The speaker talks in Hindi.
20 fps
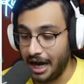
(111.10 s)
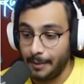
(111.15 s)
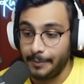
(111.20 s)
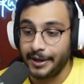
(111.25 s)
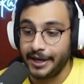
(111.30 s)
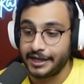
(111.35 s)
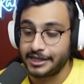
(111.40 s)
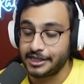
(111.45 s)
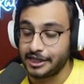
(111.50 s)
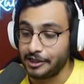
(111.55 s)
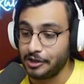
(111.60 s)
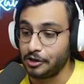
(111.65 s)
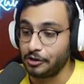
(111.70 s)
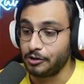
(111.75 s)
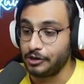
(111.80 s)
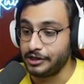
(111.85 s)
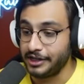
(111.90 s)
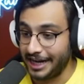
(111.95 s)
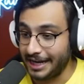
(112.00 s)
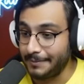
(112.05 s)
अभी जिन लोग
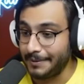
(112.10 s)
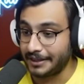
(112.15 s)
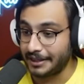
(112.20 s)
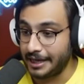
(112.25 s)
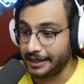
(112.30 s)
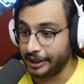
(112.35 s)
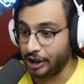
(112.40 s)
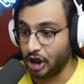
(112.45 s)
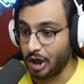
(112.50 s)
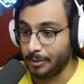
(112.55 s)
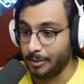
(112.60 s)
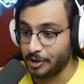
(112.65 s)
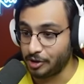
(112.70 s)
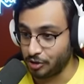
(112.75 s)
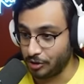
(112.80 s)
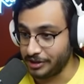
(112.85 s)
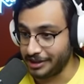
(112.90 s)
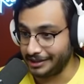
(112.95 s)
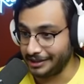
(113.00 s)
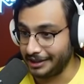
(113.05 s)
को नहीं पता की
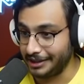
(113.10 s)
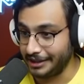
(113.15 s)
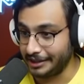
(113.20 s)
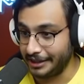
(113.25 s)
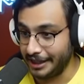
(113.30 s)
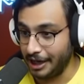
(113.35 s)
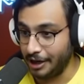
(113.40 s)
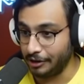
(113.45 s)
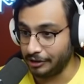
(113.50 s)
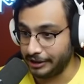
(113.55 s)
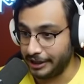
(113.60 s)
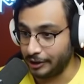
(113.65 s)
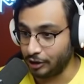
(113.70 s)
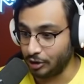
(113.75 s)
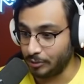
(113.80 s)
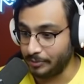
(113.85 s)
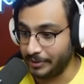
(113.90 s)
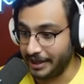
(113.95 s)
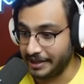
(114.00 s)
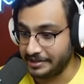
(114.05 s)
कॉबर जनरेटर क्या होता है
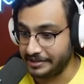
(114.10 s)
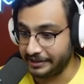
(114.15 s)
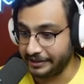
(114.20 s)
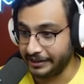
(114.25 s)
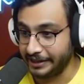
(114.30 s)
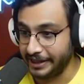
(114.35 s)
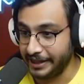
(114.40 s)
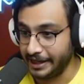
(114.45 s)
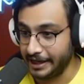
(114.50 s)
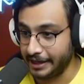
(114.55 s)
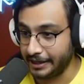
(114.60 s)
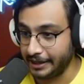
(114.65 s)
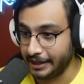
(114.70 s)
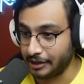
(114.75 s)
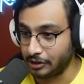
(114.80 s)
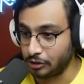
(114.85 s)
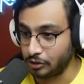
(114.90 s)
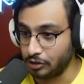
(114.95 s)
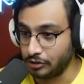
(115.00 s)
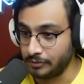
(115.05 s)
तो बेसिकली
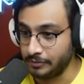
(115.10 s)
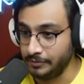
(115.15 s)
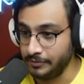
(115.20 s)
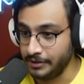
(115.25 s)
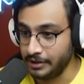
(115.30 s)
अगर तुम